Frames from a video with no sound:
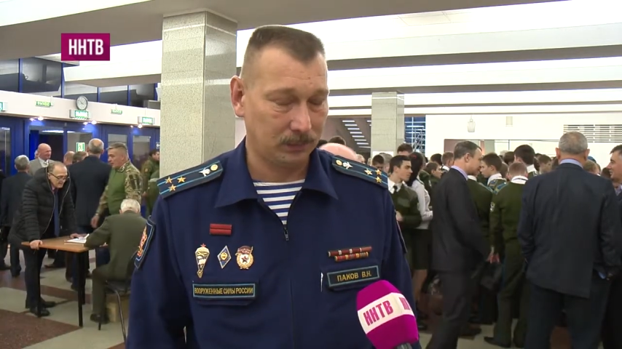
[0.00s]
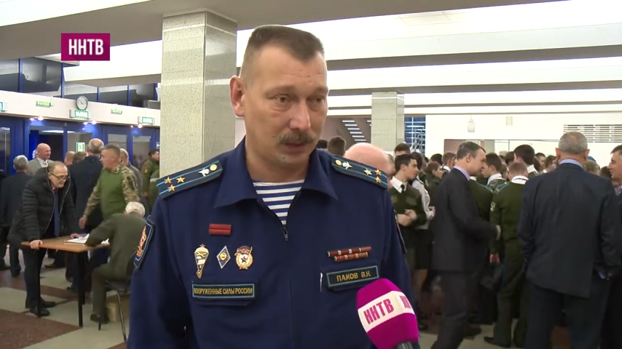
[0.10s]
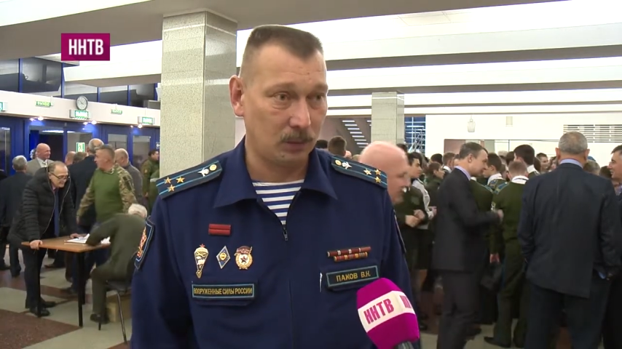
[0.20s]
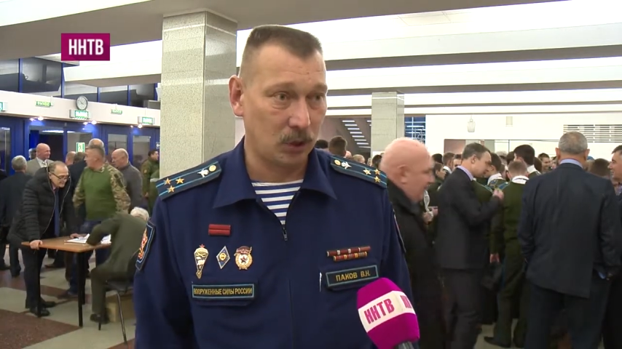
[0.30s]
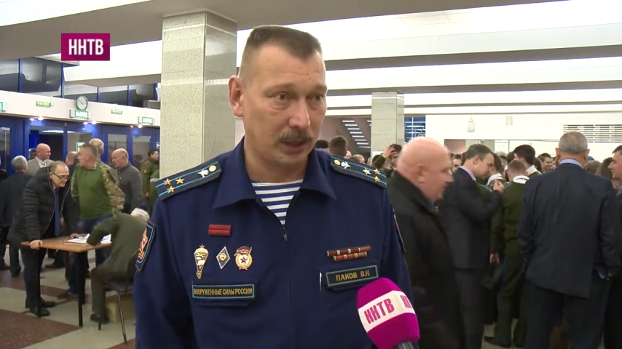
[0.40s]

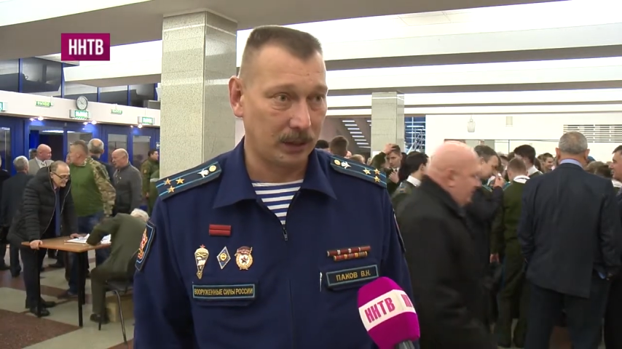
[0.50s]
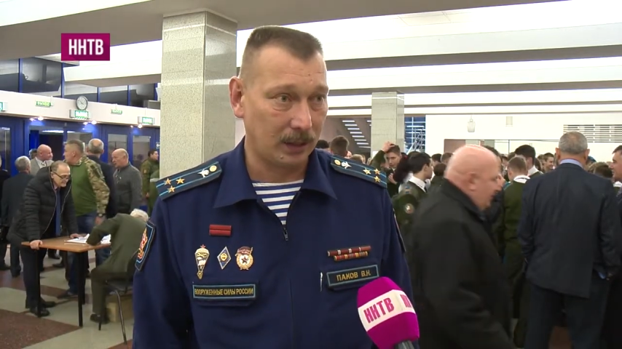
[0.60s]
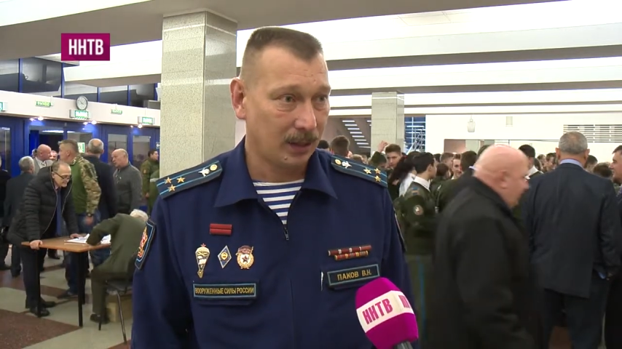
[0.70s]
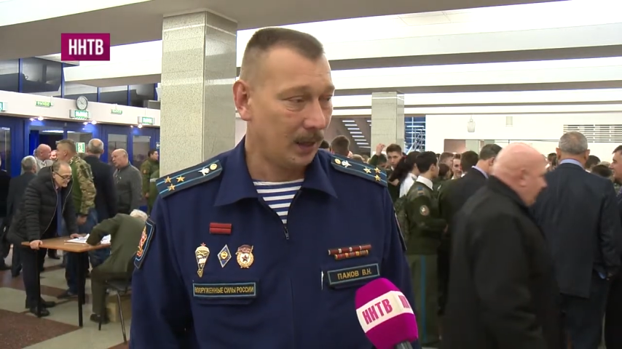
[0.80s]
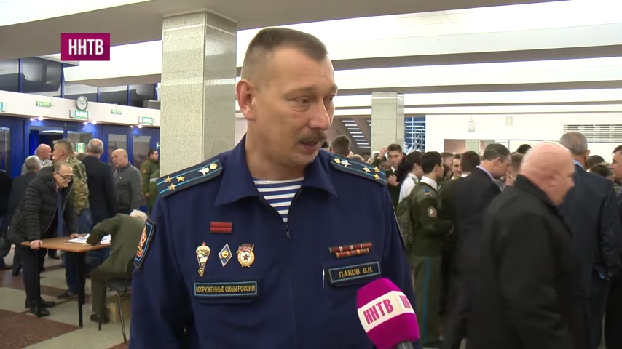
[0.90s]
замечательно.
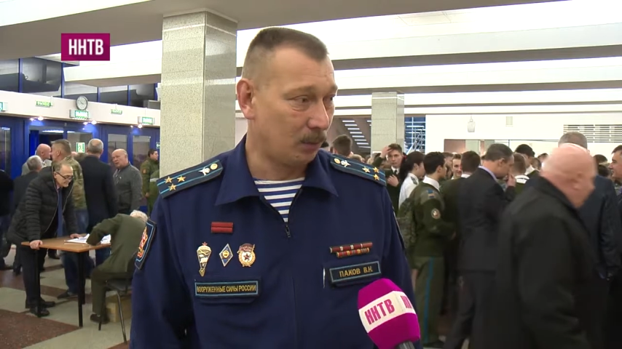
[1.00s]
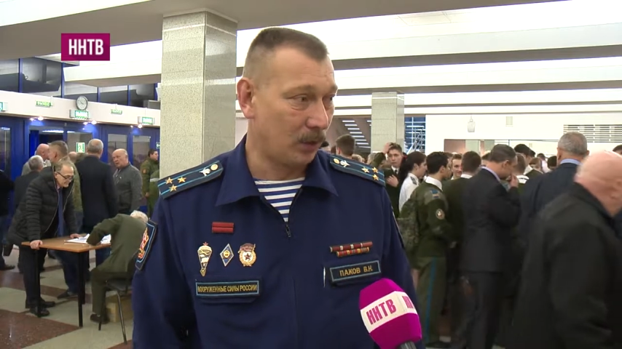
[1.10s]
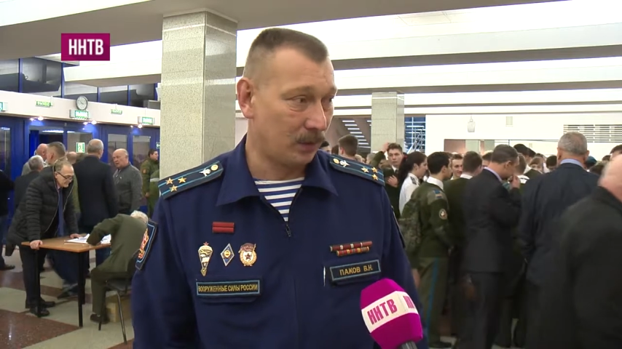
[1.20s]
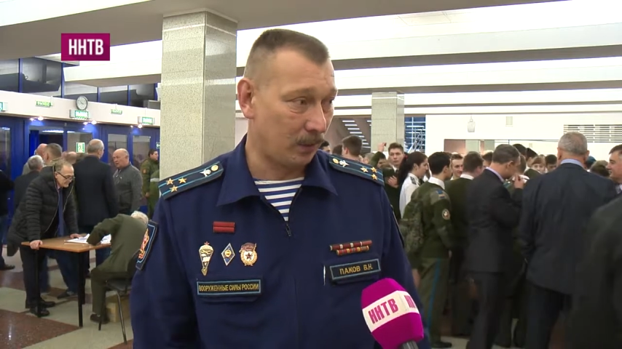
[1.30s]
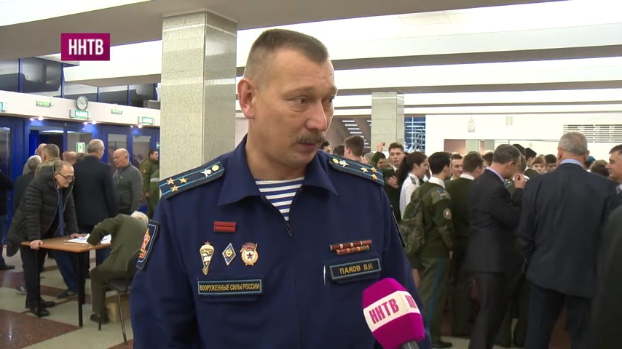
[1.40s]
Тем
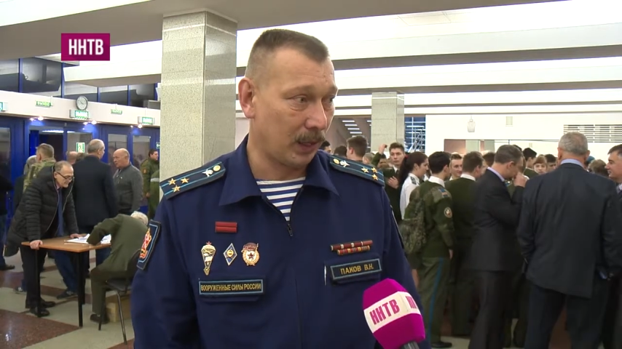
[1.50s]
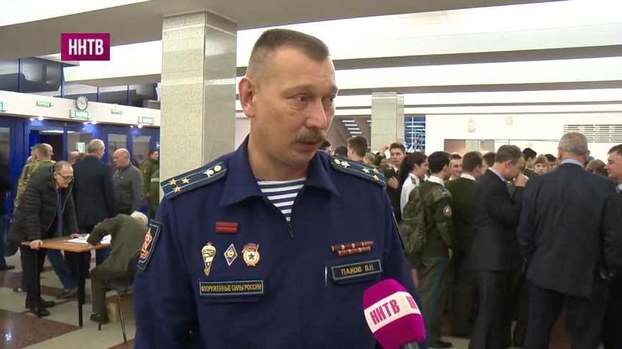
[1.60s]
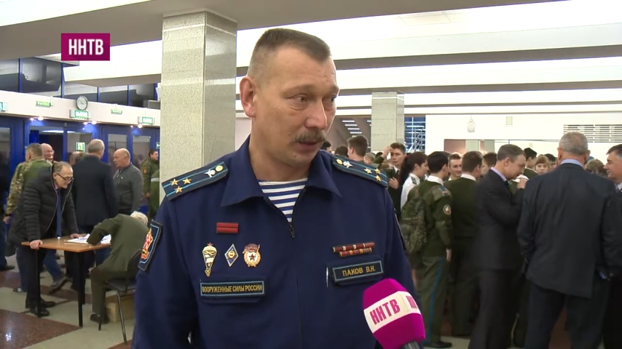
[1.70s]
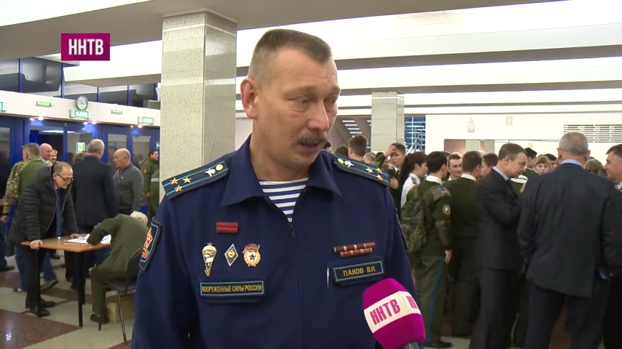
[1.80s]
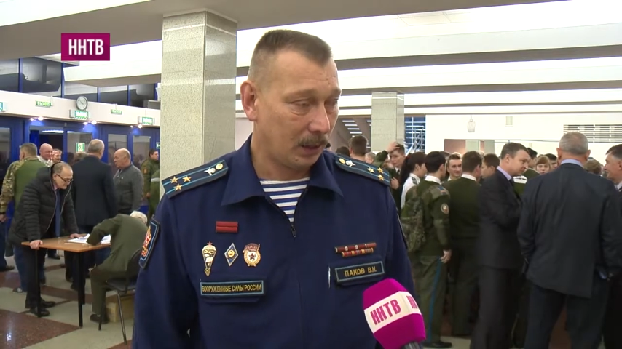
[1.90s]
более вспоминают
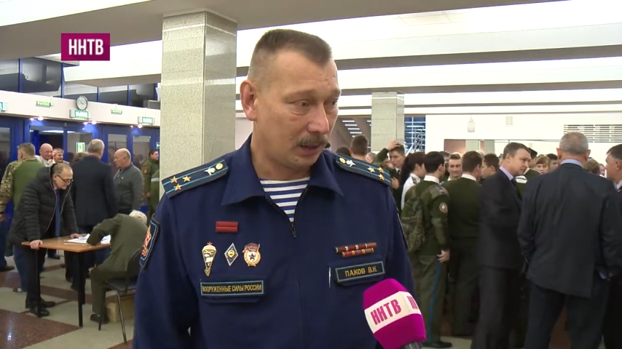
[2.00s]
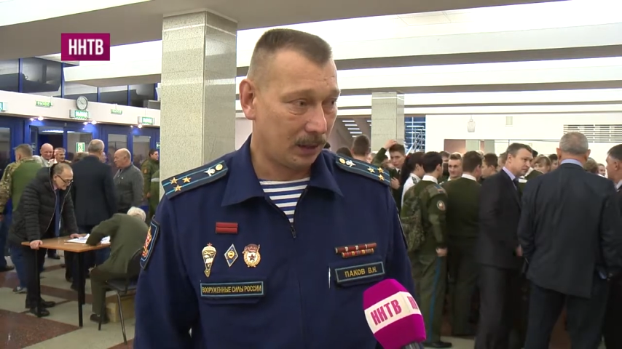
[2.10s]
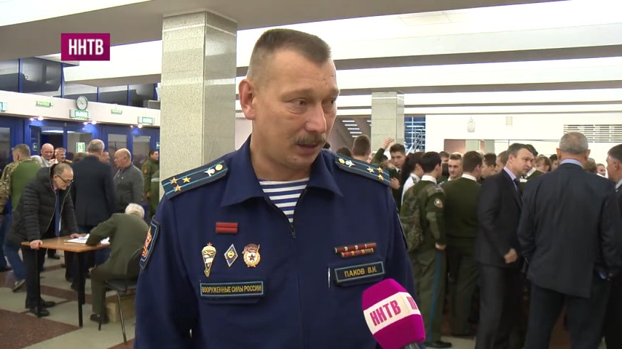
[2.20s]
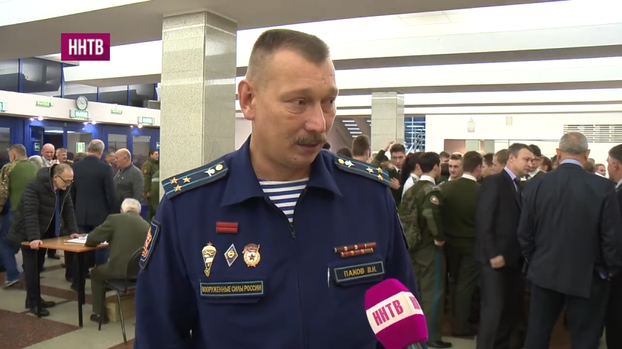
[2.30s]
э,